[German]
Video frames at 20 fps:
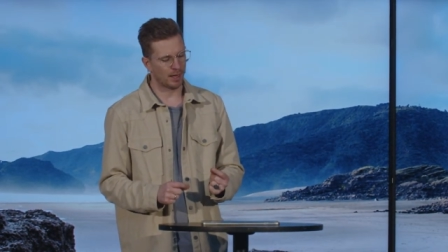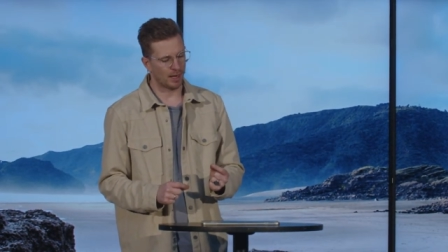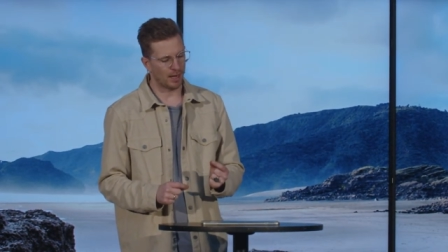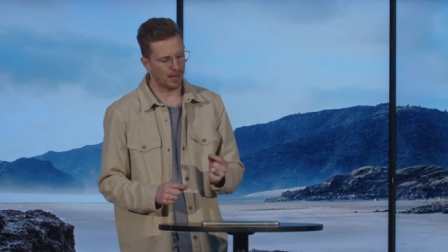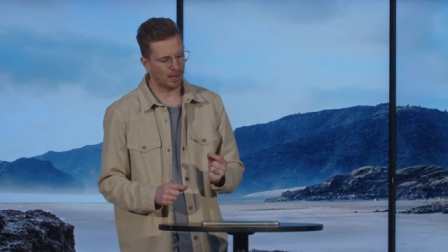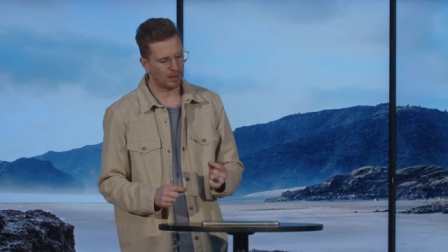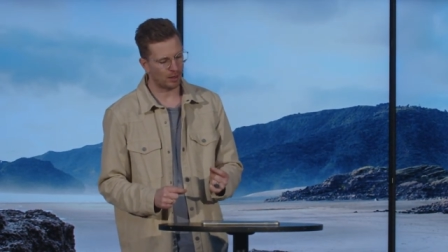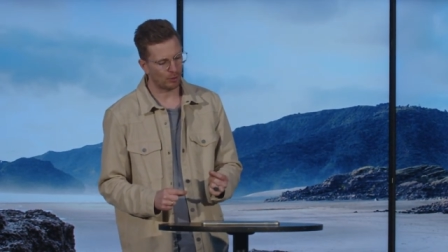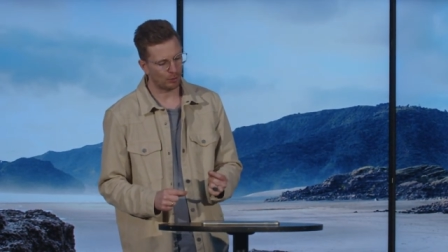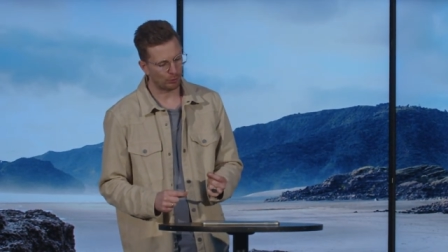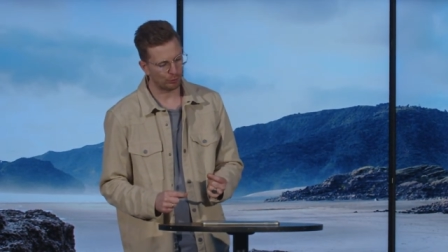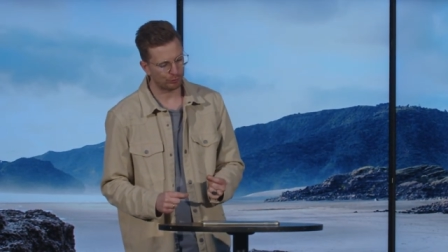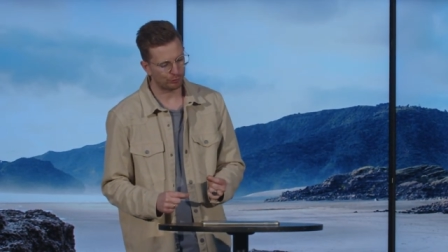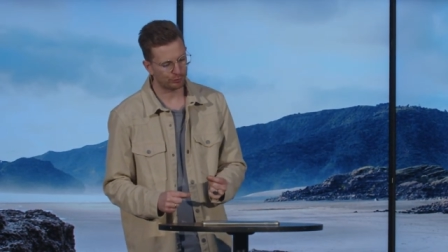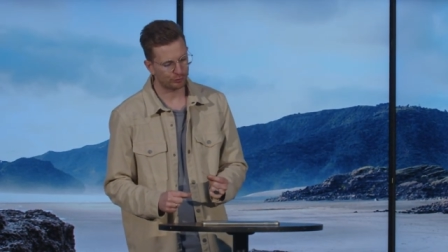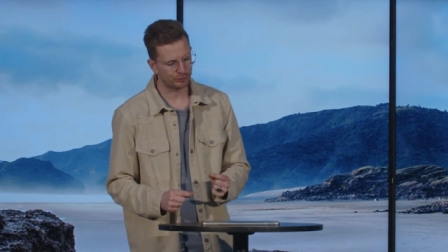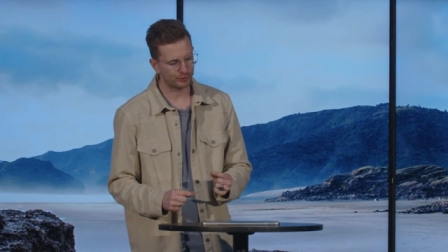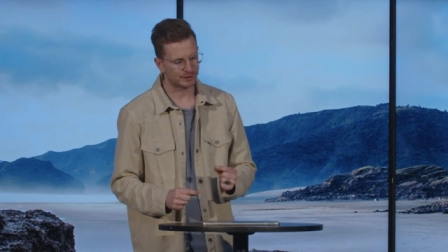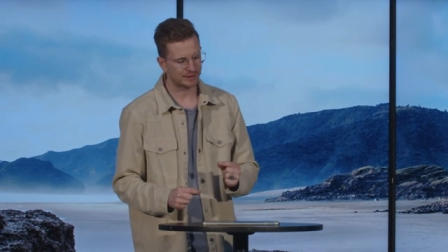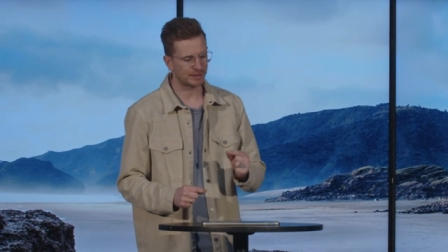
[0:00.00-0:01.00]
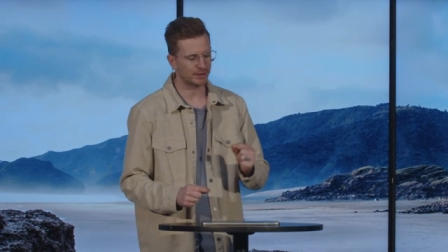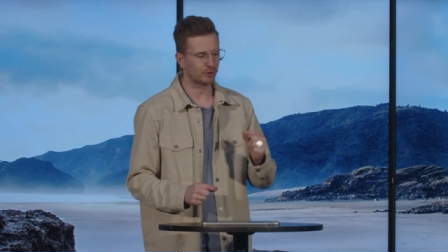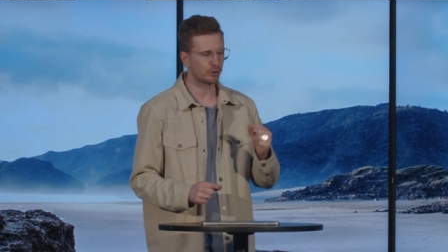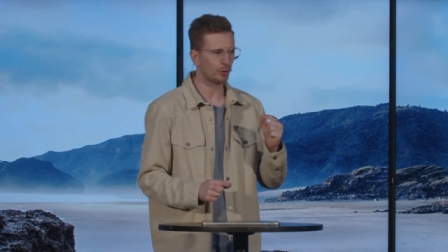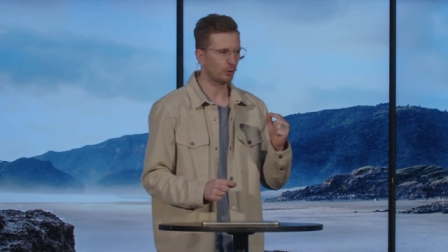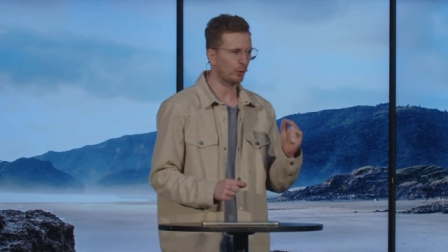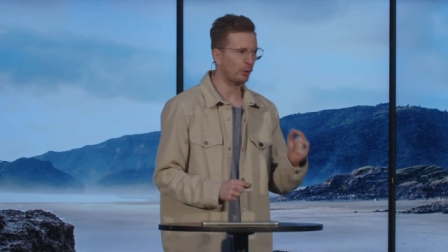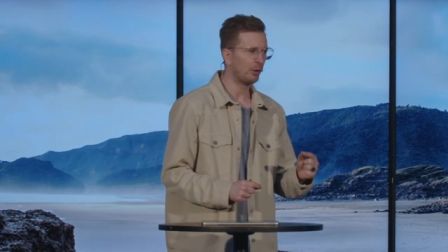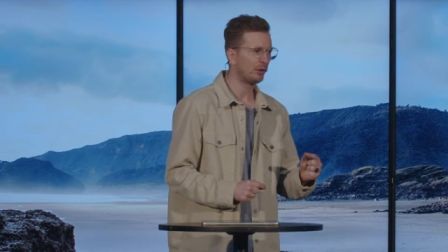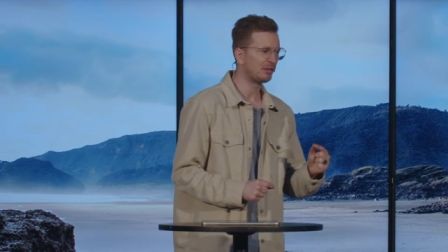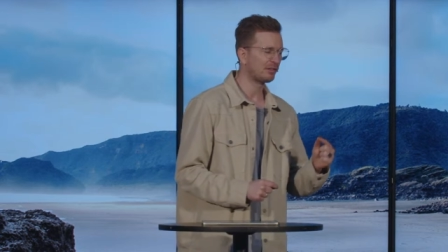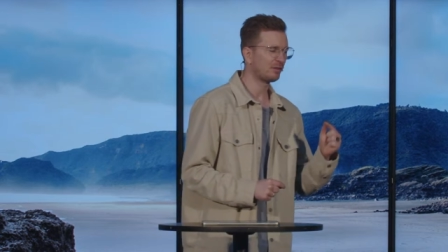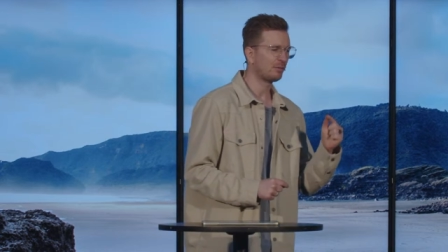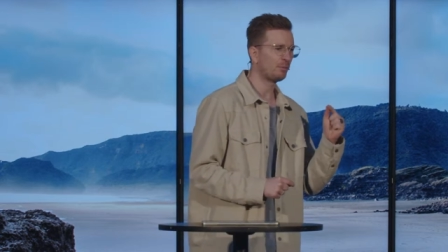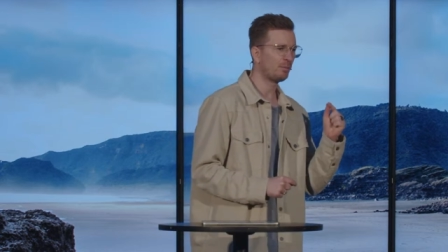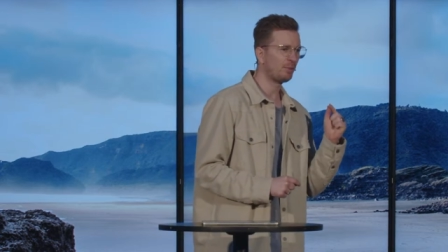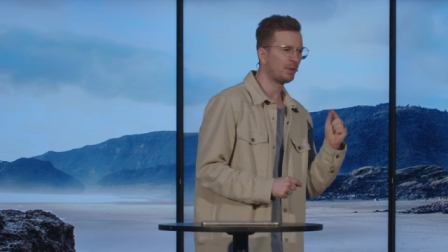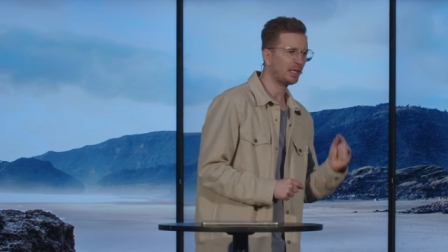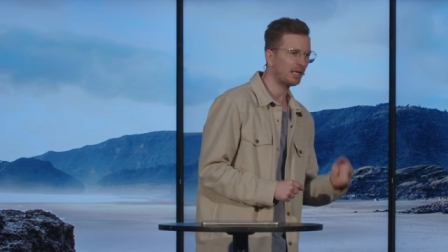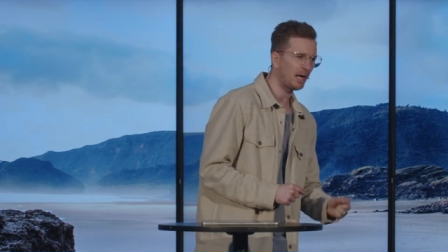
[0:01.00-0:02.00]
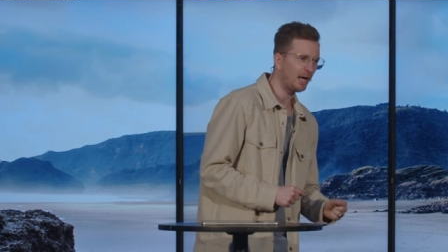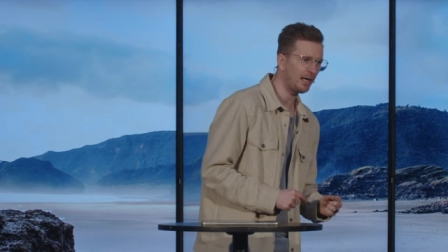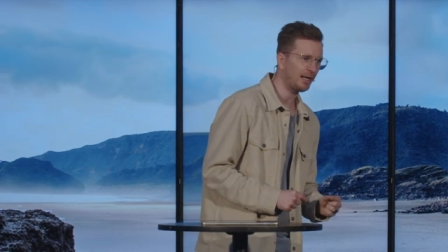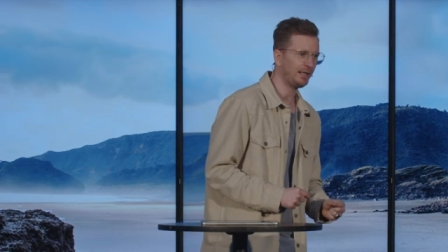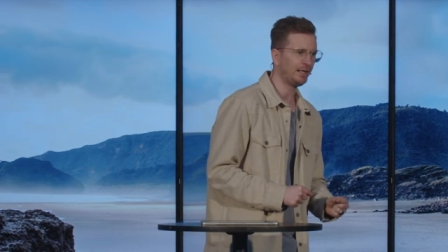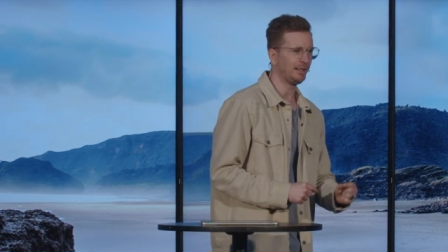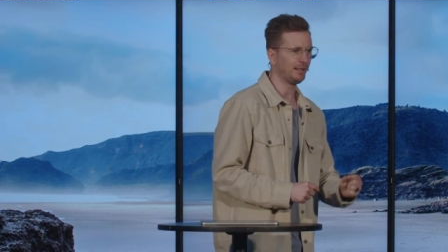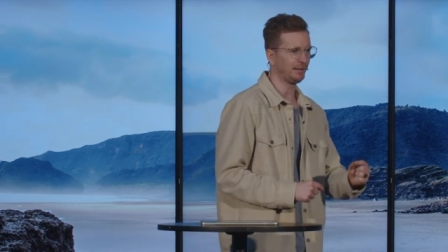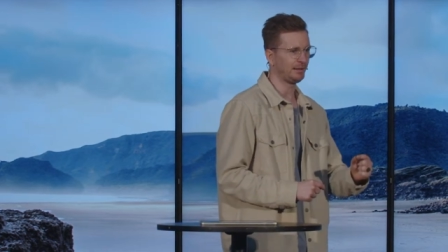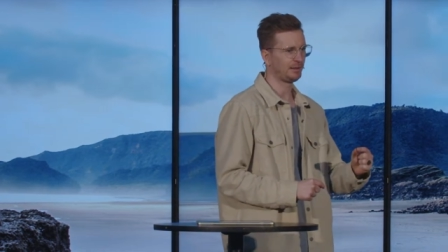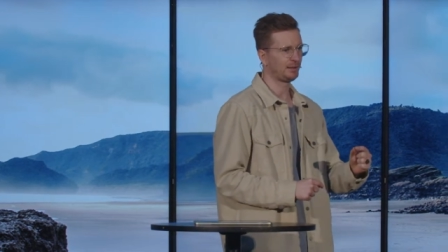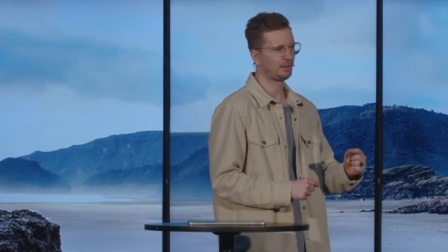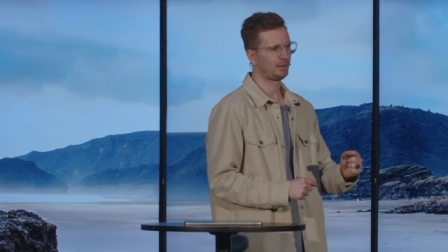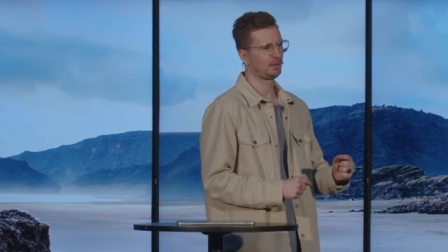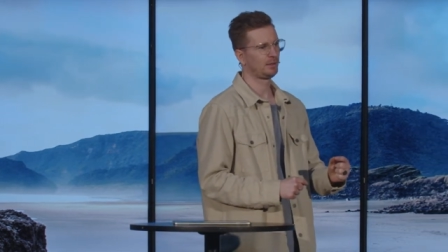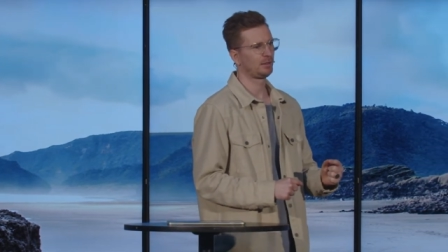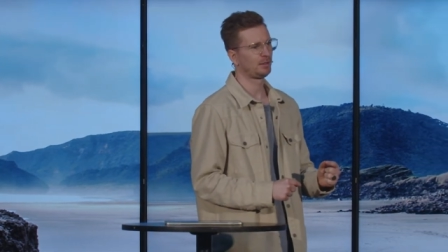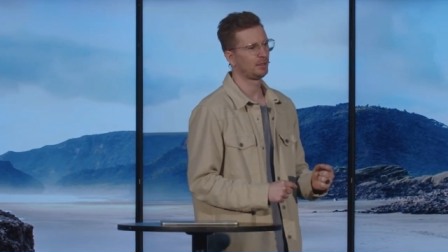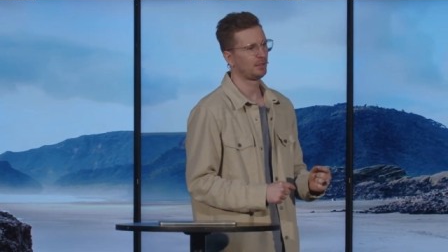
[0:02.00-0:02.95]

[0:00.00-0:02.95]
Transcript: auf den größten Bereich